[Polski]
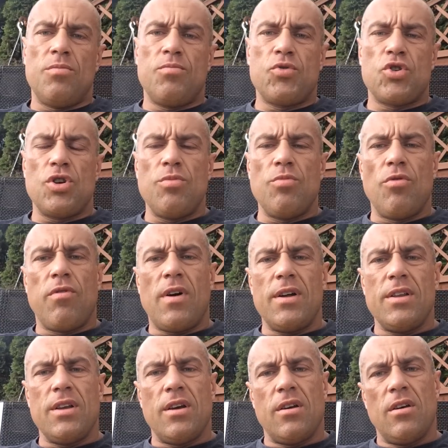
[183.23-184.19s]

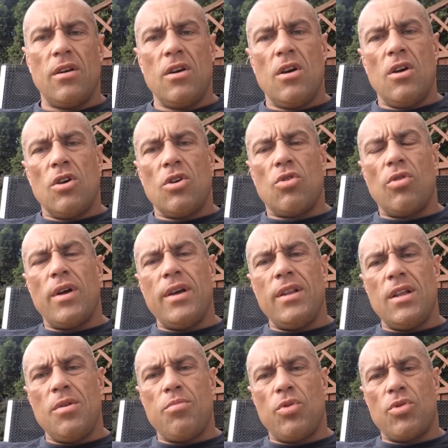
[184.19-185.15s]
przyjmowanie
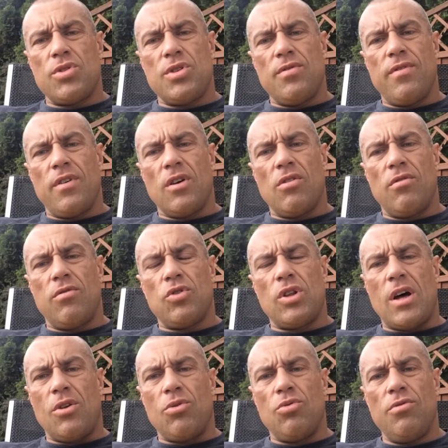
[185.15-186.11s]
kolejnej porcji
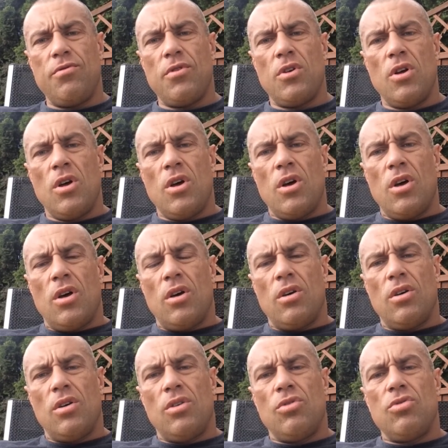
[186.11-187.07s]
węglowodanów
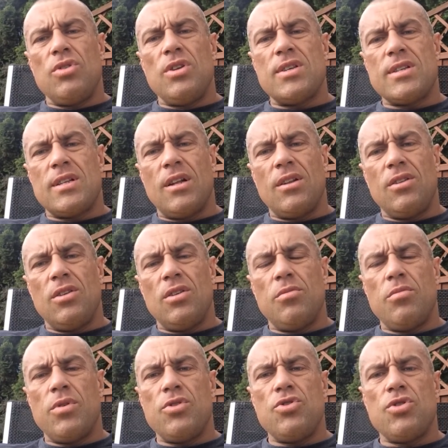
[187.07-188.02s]
Y, no
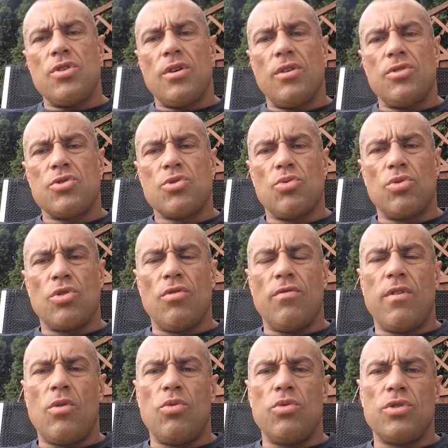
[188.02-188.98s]
niestety będzie
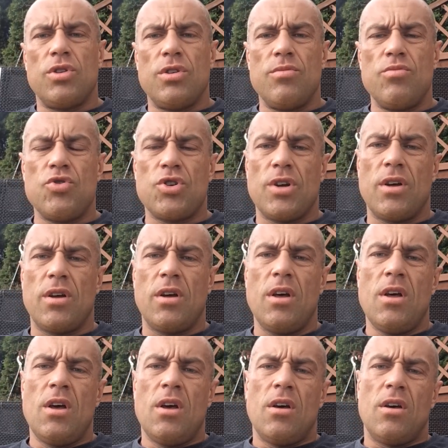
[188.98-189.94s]
skutkowało tym, że
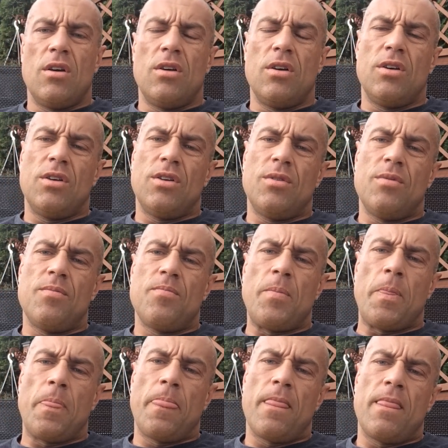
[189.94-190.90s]
y,
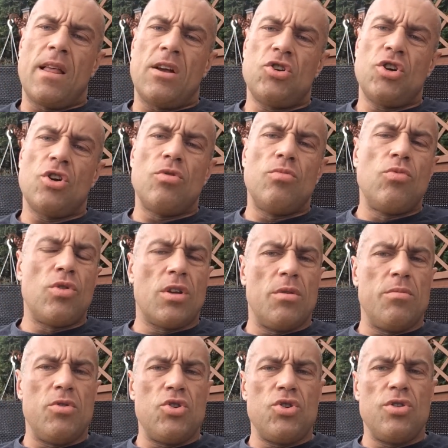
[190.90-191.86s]
nasze
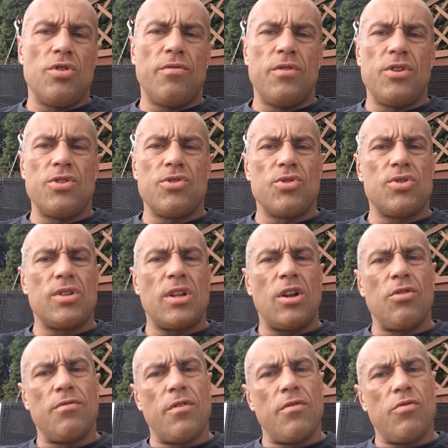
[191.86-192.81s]
komórki mięśniowe nie
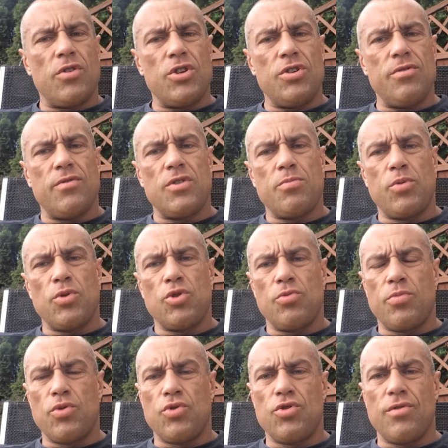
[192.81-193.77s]
zostaną we właściwy
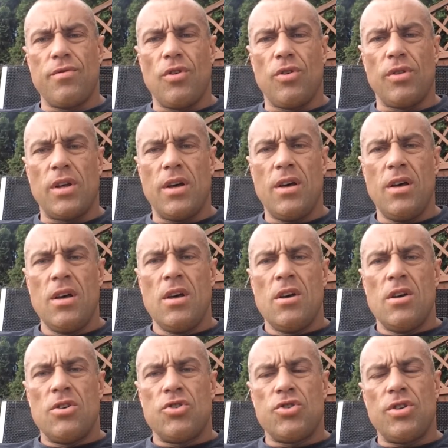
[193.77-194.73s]
sposób odżywione,
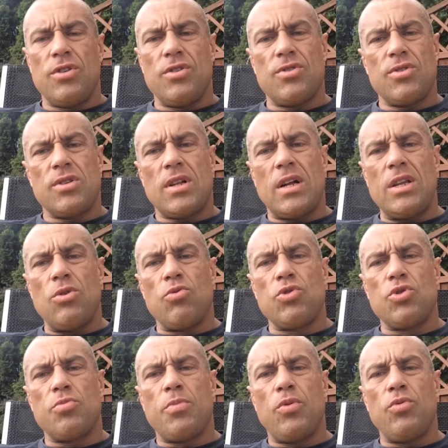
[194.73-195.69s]
że nie zostanie
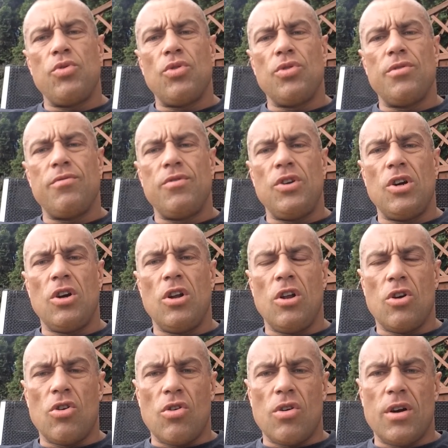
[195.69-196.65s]
uzupełniony w nich
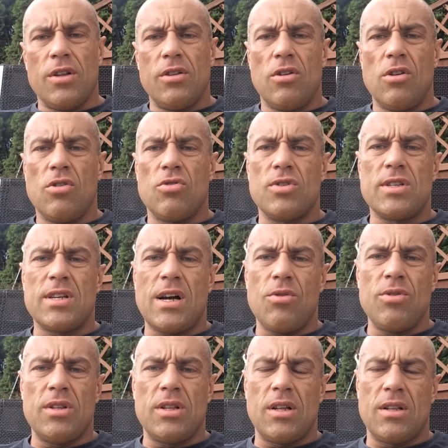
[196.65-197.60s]
glikogen, tylko
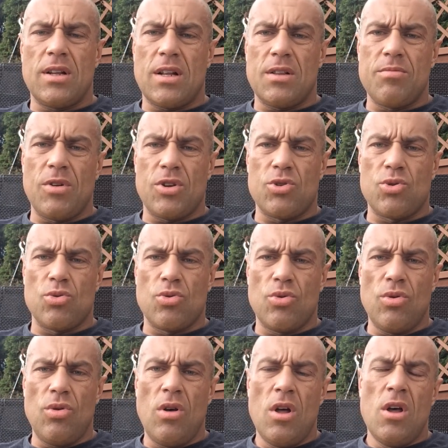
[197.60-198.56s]
cały ten nadmiar
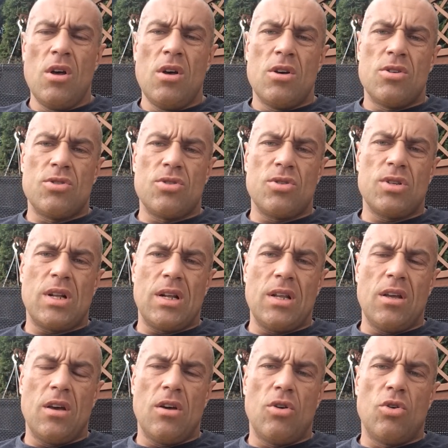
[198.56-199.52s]
cukru
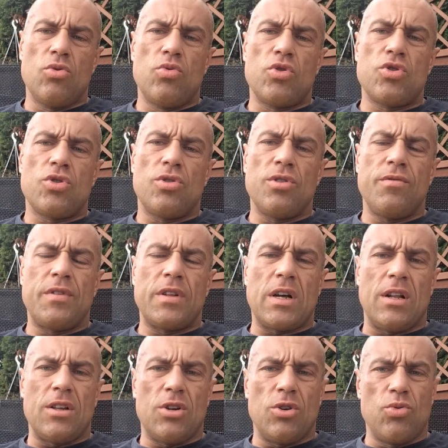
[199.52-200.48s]
zostanie odłożony w
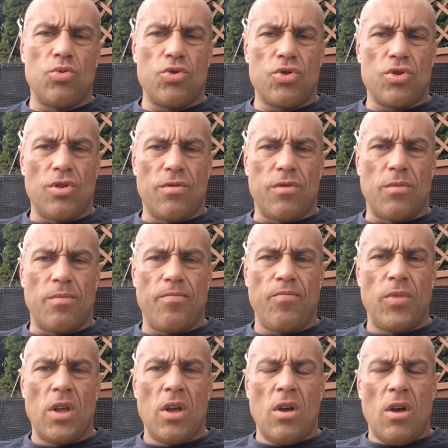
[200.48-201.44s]
tkankę tłuszczową.
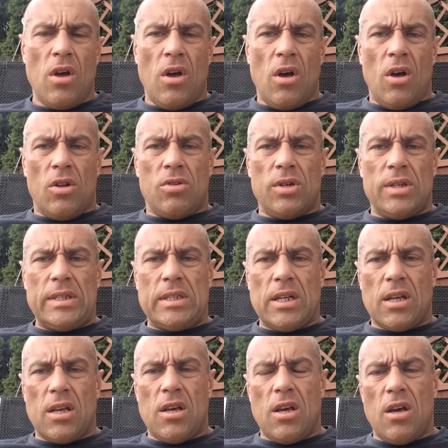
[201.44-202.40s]
To jest
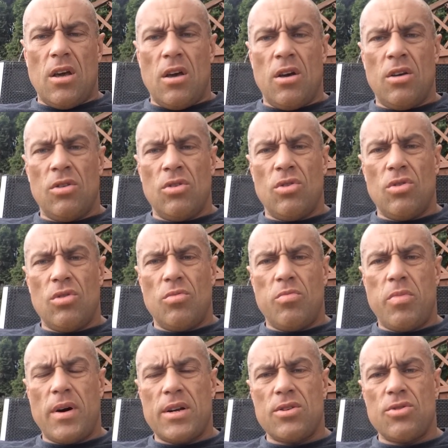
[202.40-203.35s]
taki
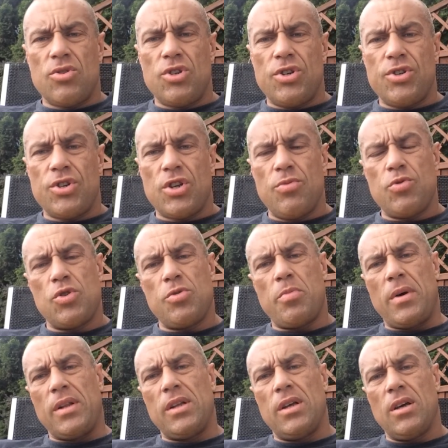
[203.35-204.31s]
no, bardzo ciężki
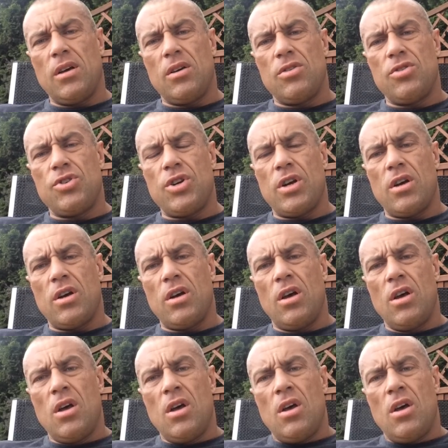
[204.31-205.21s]
przypadek, gdzie